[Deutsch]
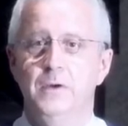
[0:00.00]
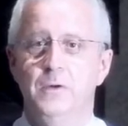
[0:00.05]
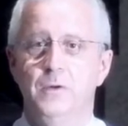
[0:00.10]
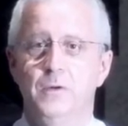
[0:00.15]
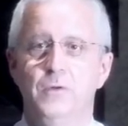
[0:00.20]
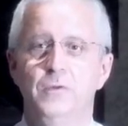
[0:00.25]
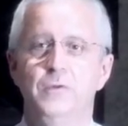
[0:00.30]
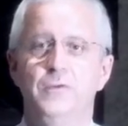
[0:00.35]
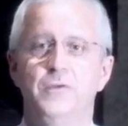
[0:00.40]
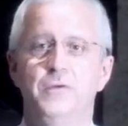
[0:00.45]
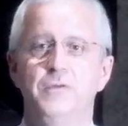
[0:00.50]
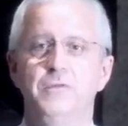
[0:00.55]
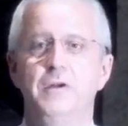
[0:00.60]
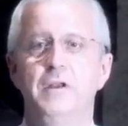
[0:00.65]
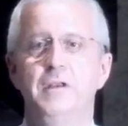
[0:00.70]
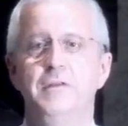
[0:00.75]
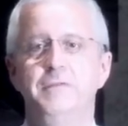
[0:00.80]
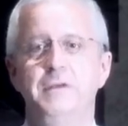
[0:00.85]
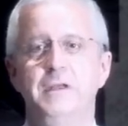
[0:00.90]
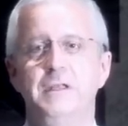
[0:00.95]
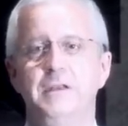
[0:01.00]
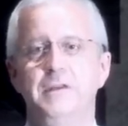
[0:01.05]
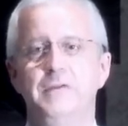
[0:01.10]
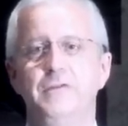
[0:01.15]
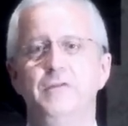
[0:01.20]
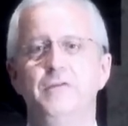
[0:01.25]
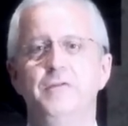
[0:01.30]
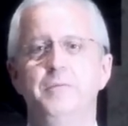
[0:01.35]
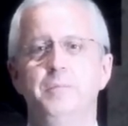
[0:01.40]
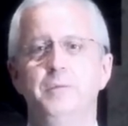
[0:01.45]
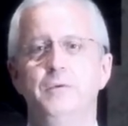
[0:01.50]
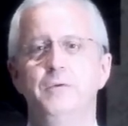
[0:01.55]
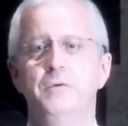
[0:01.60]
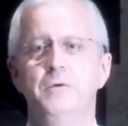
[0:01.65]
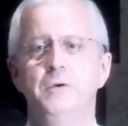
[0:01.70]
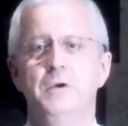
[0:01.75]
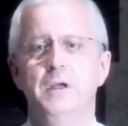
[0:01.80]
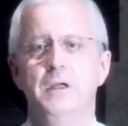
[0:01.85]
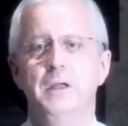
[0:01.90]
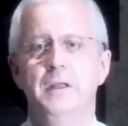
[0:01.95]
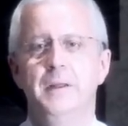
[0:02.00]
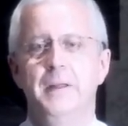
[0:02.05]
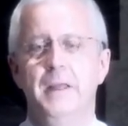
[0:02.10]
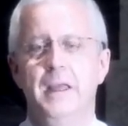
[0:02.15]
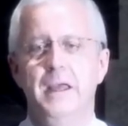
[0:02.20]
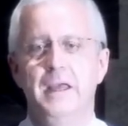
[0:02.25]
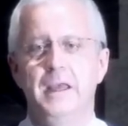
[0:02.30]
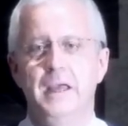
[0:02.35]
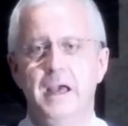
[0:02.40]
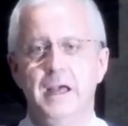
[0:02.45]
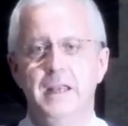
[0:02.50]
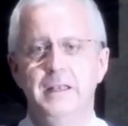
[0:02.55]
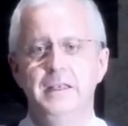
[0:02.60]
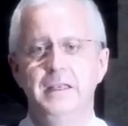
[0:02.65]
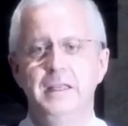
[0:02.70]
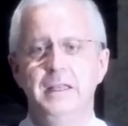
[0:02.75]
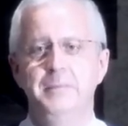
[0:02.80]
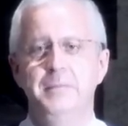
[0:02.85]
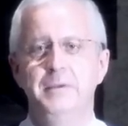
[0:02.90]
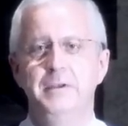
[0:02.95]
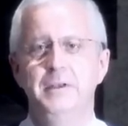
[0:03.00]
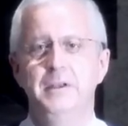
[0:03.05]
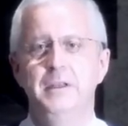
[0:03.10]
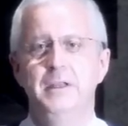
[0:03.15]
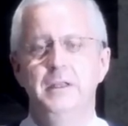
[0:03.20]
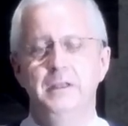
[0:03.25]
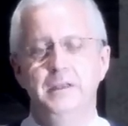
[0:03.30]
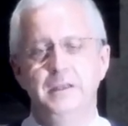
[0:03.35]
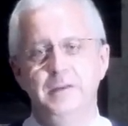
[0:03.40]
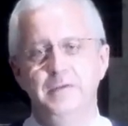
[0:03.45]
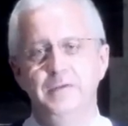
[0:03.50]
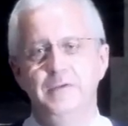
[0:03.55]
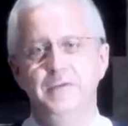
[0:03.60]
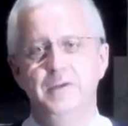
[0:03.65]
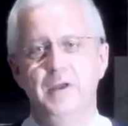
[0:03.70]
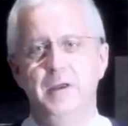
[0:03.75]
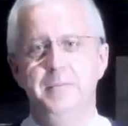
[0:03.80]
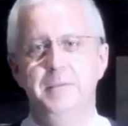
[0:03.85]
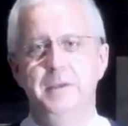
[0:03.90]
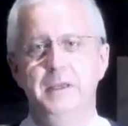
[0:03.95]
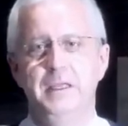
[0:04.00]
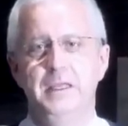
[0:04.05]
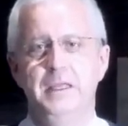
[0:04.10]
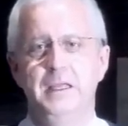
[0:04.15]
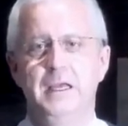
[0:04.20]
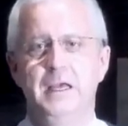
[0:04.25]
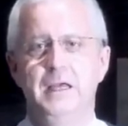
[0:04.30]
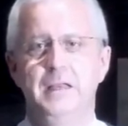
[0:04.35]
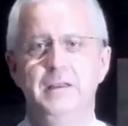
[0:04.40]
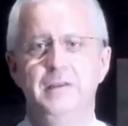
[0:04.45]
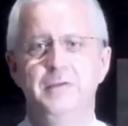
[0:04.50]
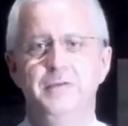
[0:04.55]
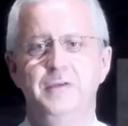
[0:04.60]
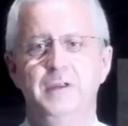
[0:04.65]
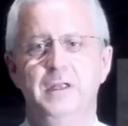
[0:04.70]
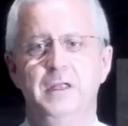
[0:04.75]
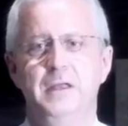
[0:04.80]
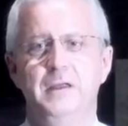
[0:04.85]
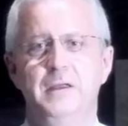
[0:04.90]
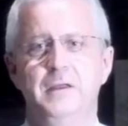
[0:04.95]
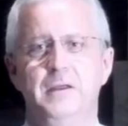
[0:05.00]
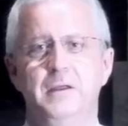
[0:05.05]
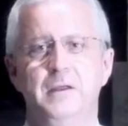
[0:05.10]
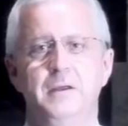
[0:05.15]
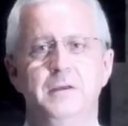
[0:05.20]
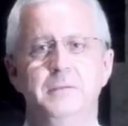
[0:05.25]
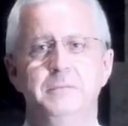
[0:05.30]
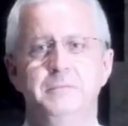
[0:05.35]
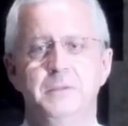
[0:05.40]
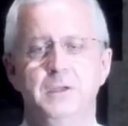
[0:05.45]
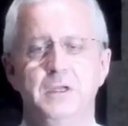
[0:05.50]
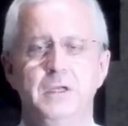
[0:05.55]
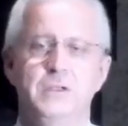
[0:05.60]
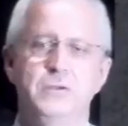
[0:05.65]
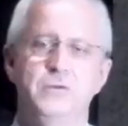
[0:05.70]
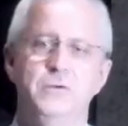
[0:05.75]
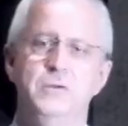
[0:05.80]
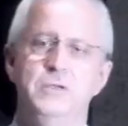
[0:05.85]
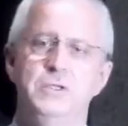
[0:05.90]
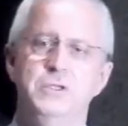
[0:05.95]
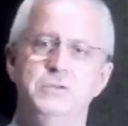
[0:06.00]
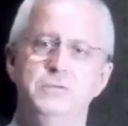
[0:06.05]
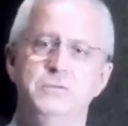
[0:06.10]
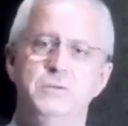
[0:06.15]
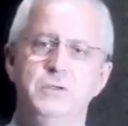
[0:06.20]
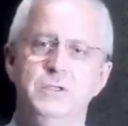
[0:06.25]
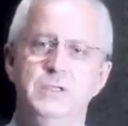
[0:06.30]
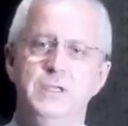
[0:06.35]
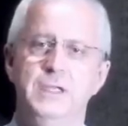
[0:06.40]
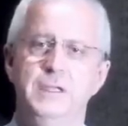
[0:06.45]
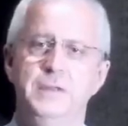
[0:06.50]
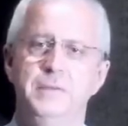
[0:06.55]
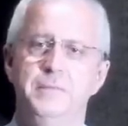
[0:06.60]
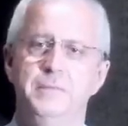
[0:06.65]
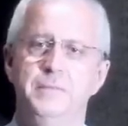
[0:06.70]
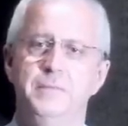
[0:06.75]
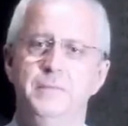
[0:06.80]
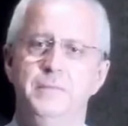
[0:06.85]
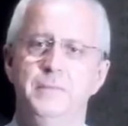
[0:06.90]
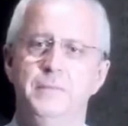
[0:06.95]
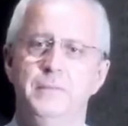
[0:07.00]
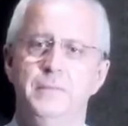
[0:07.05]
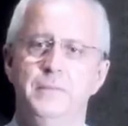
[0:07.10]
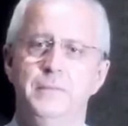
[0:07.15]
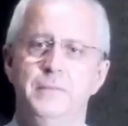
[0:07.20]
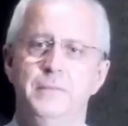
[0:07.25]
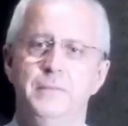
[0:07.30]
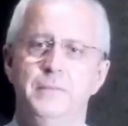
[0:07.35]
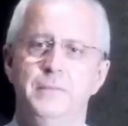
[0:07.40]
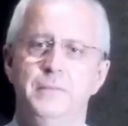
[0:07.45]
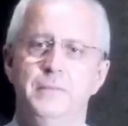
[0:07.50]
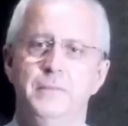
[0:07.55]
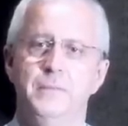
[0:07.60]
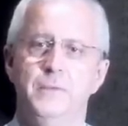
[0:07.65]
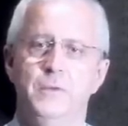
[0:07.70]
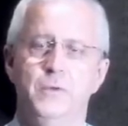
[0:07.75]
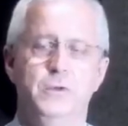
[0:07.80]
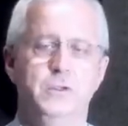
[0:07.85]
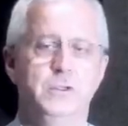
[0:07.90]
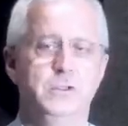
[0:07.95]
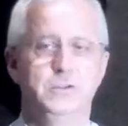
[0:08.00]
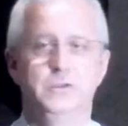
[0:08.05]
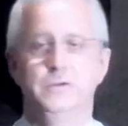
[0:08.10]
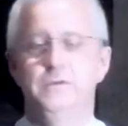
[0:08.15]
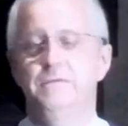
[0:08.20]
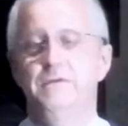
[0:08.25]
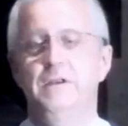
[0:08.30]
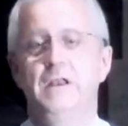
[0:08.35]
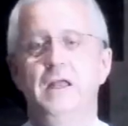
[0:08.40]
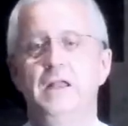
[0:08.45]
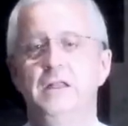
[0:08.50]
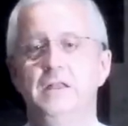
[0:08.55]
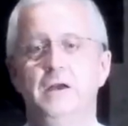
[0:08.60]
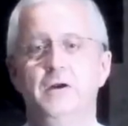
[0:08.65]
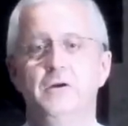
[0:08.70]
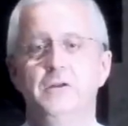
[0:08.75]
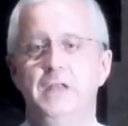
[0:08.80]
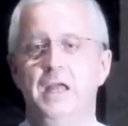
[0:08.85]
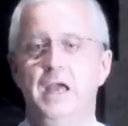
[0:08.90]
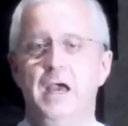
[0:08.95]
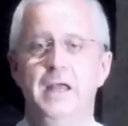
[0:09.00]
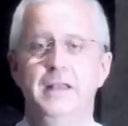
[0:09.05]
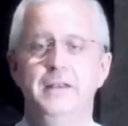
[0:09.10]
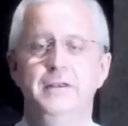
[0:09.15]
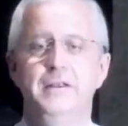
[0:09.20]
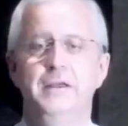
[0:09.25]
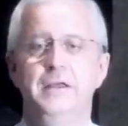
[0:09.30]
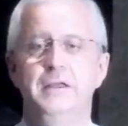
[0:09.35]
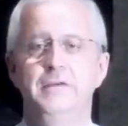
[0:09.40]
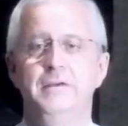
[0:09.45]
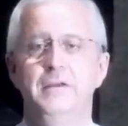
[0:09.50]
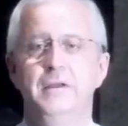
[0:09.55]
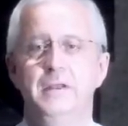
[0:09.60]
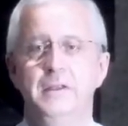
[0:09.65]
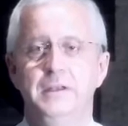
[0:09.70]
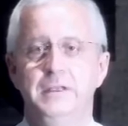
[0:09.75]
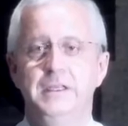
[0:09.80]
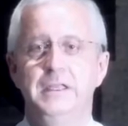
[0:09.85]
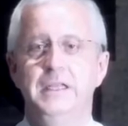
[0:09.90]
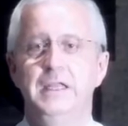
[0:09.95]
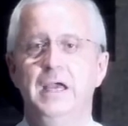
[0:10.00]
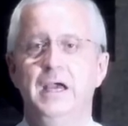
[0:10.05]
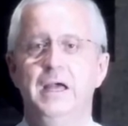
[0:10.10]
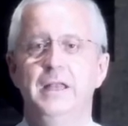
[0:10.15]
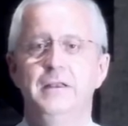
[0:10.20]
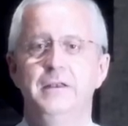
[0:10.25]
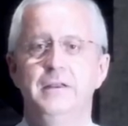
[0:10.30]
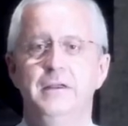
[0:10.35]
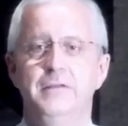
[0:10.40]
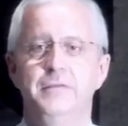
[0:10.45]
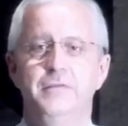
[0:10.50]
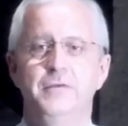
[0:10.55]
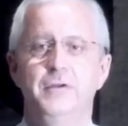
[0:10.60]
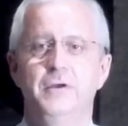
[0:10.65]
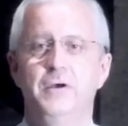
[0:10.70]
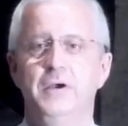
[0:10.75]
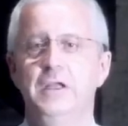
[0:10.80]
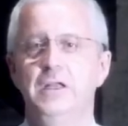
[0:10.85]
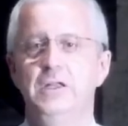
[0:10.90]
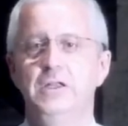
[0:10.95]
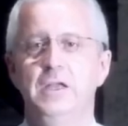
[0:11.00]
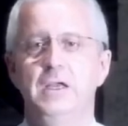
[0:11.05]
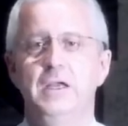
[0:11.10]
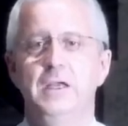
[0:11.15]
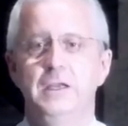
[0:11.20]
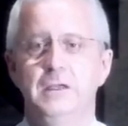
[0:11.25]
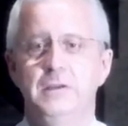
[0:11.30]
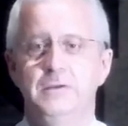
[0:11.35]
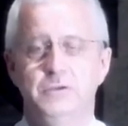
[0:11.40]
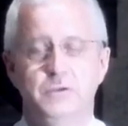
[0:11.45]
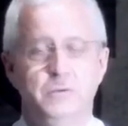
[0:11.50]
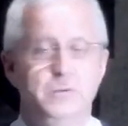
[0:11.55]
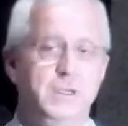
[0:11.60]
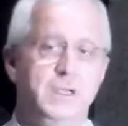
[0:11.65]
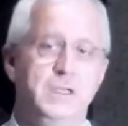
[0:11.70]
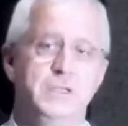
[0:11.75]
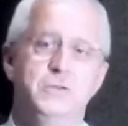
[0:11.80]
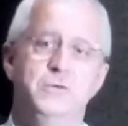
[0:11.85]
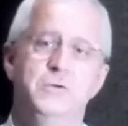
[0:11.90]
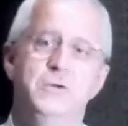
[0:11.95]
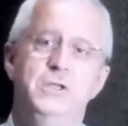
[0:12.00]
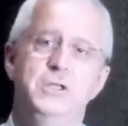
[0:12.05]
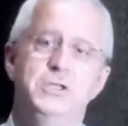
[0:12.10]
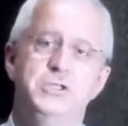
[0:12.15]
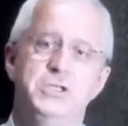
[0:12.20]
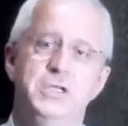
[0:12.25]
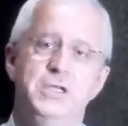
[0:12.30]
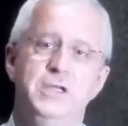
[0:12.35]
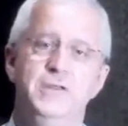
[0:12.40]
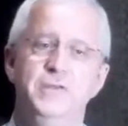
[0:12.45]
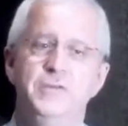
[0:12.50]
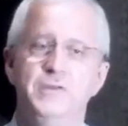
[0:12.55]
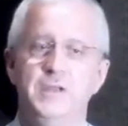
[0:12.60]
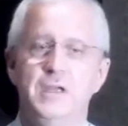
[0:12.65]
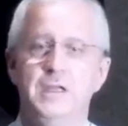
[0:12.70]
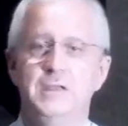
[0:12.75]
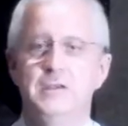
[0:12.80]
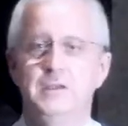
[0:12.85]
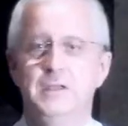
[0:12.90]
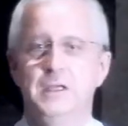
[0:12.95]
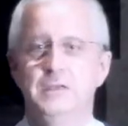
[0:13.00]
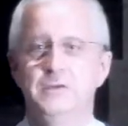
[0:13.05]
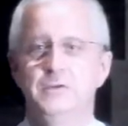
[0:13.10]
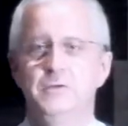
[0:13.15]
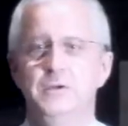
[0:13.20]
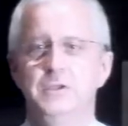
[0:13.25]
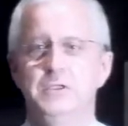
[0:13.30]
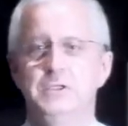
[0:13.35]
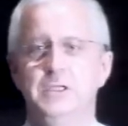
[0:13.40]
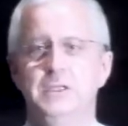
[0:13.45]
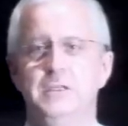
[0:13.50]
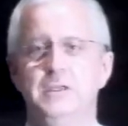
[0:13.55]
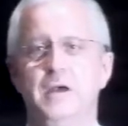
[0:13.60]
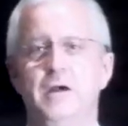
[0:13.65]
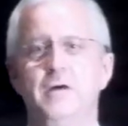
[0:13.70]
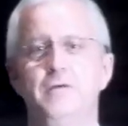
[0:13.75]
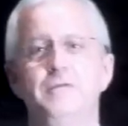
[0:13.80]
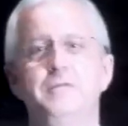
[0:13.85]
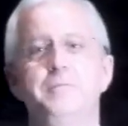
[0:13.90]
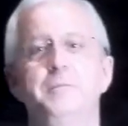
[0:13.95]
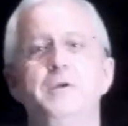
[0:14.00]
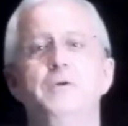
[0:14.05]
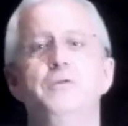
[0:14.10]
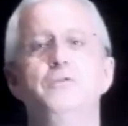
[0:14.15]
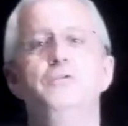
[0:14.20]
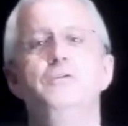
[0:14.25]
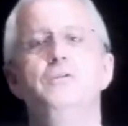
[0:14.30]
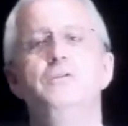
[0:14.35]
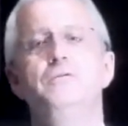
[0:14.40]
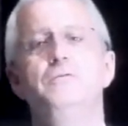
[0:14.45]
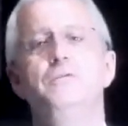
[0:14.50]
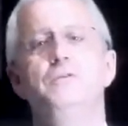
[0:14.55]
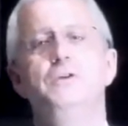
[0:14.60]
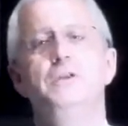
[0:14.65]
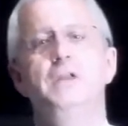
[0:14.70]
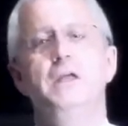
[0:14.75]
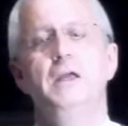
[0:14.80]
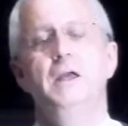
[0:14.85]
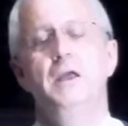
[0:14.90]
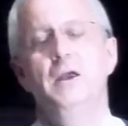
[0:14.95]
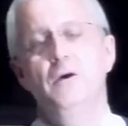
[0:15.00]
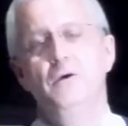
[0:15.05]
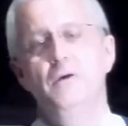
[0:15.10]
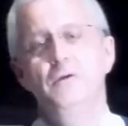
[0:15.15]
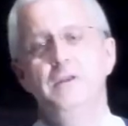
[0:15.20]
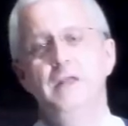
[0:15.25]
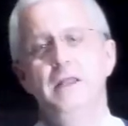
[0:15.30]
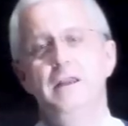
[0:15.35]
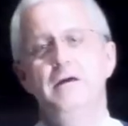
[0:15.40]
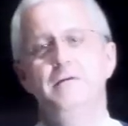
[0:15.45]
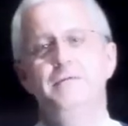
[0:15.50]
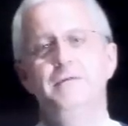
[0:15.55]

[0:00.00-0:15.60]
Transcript: Und so wollen wir dieses Buch herannehmen, dieses Amerikaners, der katholisch wurde oder schon vielleicht auch der andere, die andere von euch schon katholisch ist, katholisch getauft, berührt wurde und dann auf